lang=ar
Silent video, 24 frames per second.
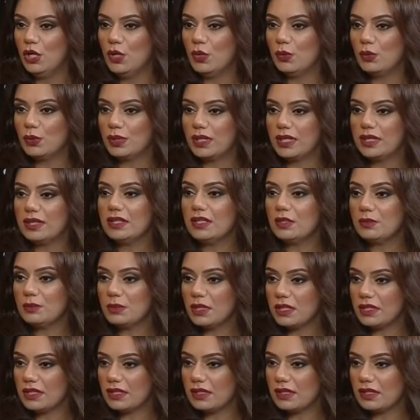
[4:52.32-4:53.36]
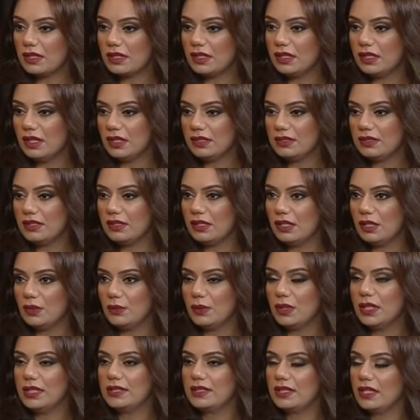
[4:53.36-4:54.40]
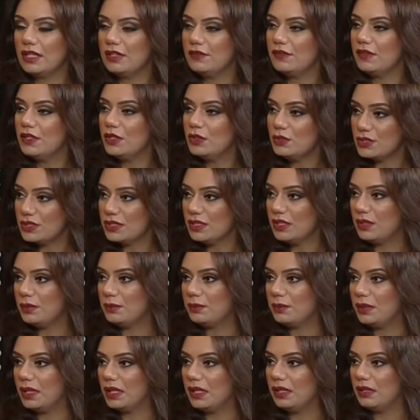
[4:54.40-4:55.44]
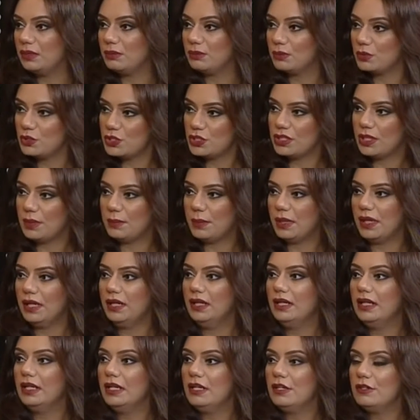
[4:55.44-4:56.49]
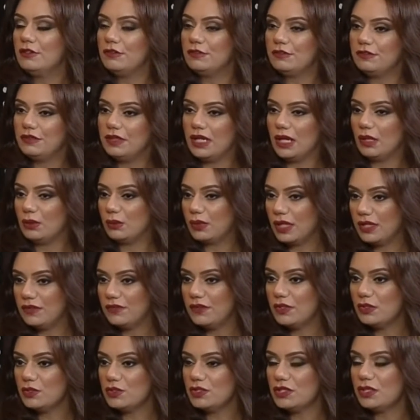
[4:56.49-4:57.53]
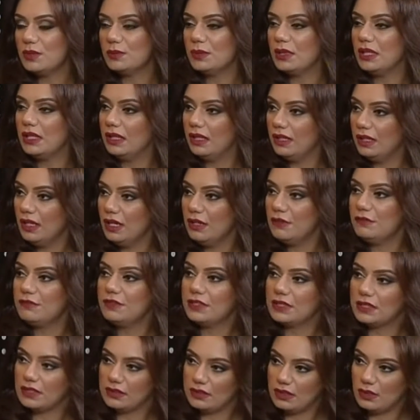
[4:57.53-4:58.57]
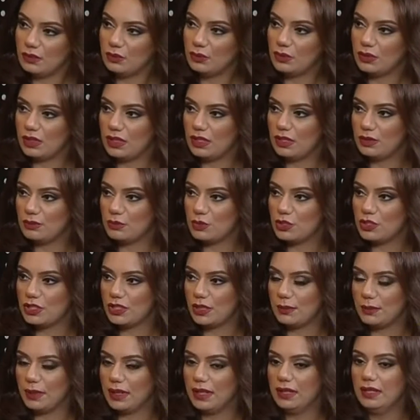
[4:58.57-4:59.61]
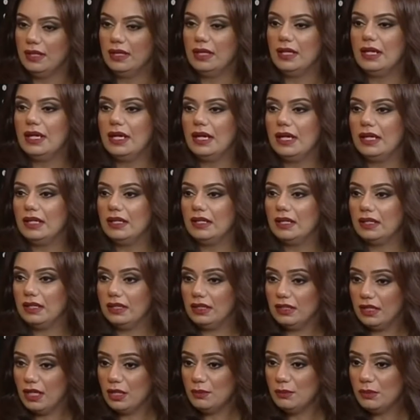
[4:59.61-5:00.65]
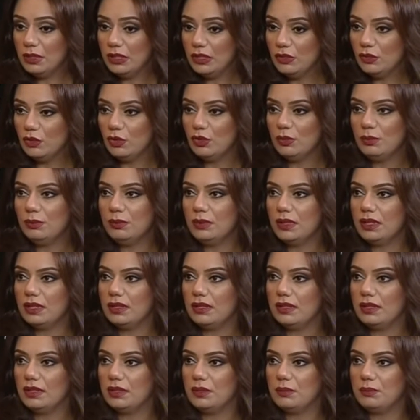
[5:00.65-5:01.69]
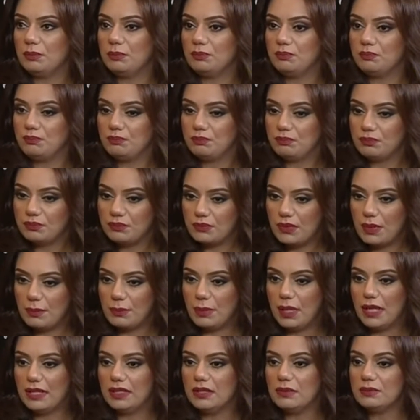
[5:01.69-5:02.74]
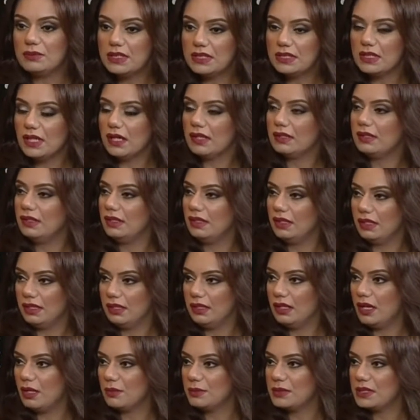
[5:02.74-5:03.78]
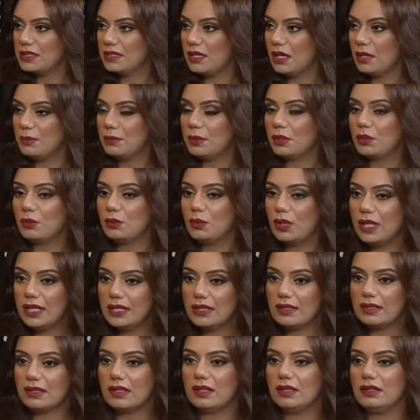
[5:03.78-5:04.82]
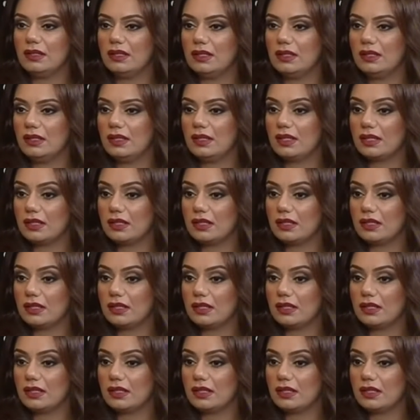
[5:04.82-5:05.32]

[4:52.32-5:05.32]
وكثير من النظريات تناولت كيف يسهم المجتمع في أو كيف يسهم الإعلام في تطور المجتمع الإعلام اليوم آه، طبعا امتداد للإعلام السابق وأيضا آه،